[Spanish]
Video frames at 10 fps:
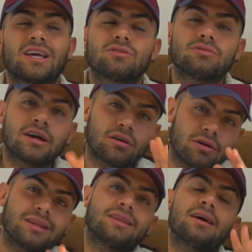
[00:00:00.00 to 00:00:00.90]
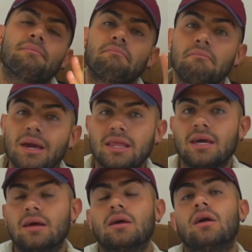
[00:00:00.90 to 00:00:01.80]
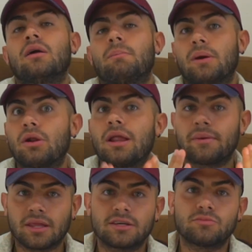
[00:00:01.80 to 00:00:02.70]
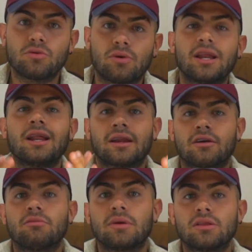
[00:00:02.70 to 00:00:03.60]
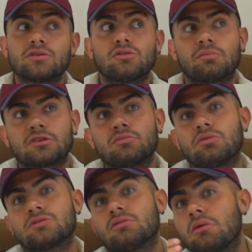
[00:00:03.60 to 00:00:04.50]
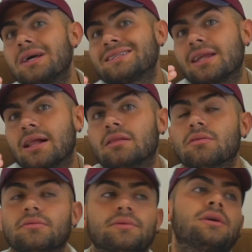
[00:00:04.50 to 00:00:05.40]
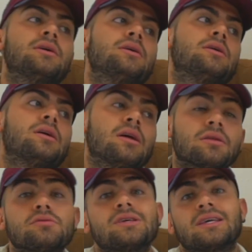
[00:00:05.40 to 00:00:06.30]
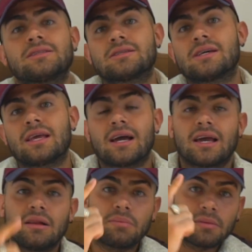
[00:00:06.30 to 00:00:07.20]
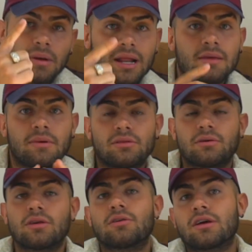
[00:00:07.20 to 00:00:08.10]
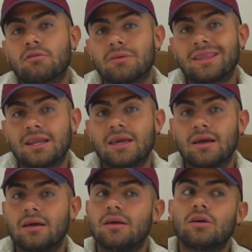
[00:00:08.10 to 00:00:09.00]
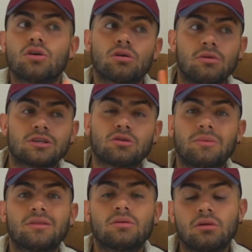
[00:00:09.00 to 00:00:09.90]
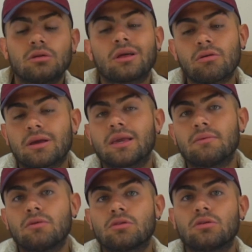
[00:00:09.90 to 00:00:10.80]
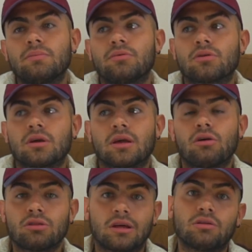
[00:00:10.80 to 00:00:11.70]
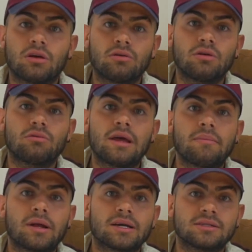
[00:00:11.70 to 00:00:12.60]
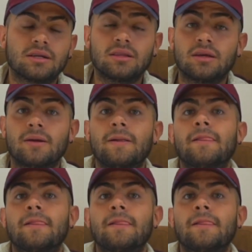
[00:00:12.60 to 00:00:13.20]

Es una croqueta media, pero la verdad es muy buena, la recomiendo si tu presupuesto no es tan alto. Entonces este sería el primer alimento que yo recomendaría. Como les comento, no lo tengo aquí el bulto porque ahorita no tengo ninguna hembra gestante,